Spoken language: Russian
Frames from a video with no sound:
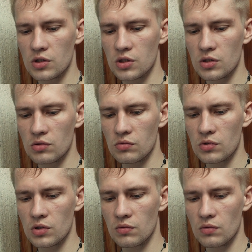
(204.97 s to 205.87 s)

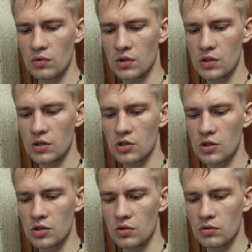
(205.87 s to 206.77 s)
чувству
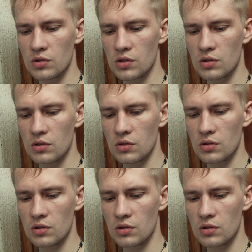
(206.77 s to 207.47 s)
незащищенности